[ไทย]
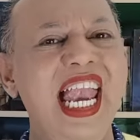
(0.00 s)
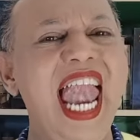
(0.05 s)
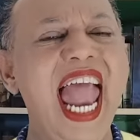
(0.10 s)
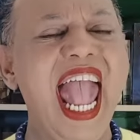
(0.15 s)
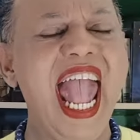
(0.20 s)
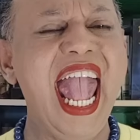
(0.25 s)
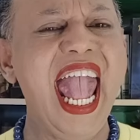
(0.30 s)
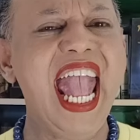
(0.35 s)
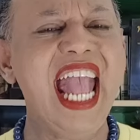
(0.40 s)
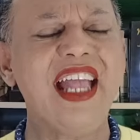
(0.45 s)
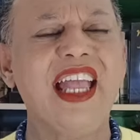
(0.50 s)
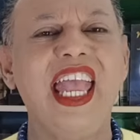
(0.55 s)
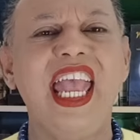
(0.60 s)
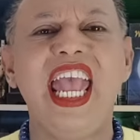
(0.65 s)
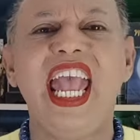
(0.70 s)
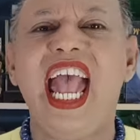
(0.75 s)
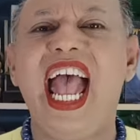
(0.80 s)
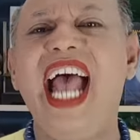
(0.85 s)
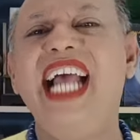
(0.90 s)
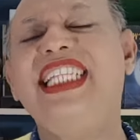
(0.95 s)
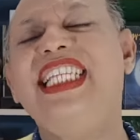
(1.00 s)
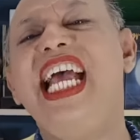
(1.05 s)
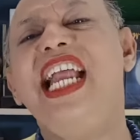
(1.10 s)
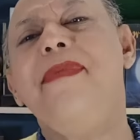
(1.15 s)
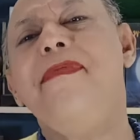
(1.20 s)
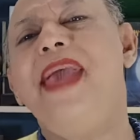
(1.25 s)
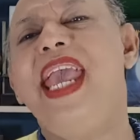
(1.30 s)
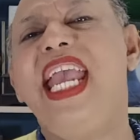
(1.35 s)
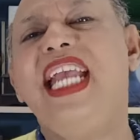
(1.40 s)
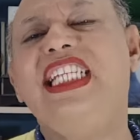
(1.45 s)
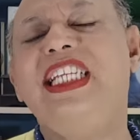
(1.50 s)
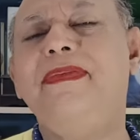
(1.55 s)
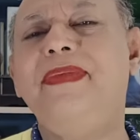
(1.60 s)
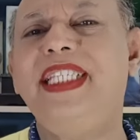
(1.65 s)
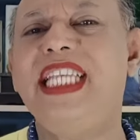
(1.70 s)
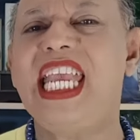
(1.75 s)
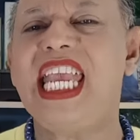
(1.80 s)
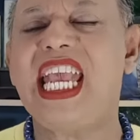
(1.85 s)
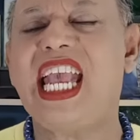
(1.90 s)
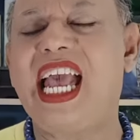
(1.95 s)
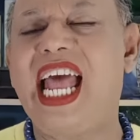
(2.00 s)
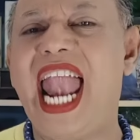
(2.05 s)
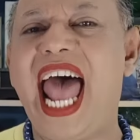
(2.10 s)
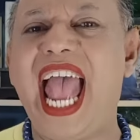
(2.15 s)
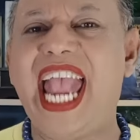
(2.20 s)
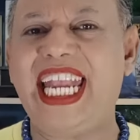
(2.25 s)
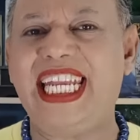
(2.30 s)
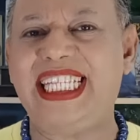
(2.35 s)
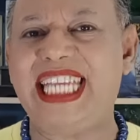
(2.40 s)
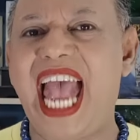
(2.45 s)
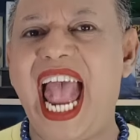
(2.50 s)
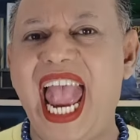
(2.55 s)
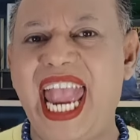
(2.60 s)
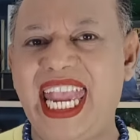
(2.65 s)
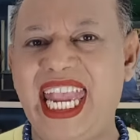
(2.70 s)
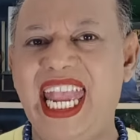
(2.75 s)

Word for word: และอาจารย์เบจิปซีคลายใจ